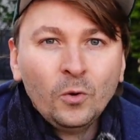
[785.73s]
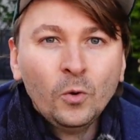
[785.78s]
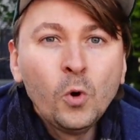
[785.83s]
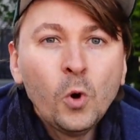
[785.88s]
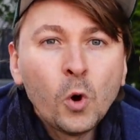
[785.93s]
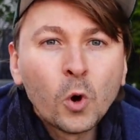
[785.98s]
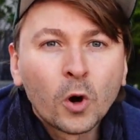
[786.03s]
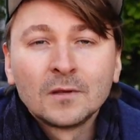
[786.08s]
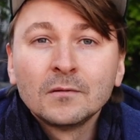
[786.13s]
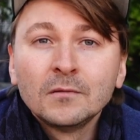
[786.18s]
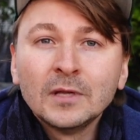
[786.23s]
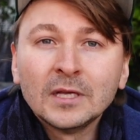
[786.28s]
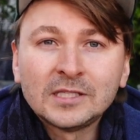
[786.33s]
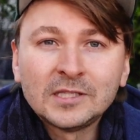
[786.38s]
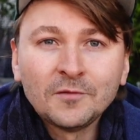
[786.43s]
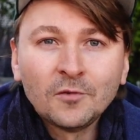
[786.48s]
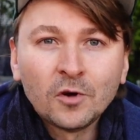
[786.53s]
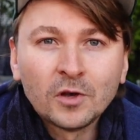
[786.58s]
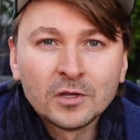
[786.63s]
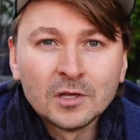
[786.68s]
Ух, на
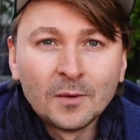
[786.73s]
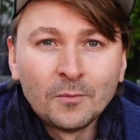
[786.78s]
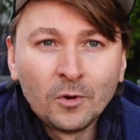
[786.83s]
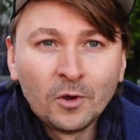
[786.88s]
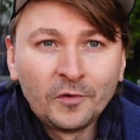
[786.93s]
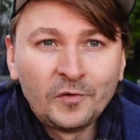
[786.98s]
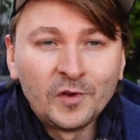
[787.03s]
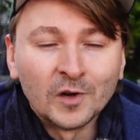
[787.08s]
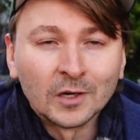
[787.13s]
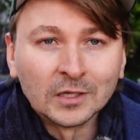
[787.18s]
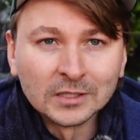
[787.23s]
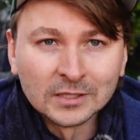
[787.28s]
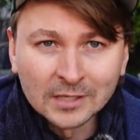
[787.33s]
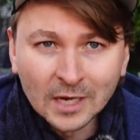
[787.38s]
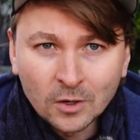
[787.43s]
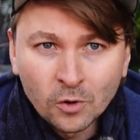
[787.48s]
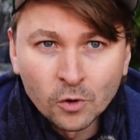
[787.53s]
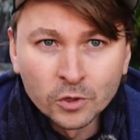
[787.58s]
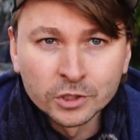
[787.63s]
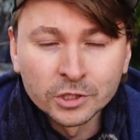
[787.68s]
сегодня мой эфир
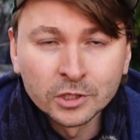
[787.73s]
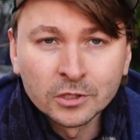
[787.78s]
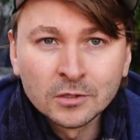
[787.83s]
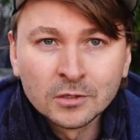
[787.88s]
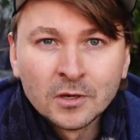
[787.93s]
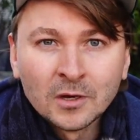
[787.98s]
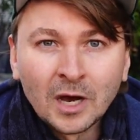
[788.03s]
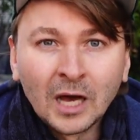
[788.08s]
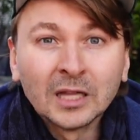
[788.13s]
закончен.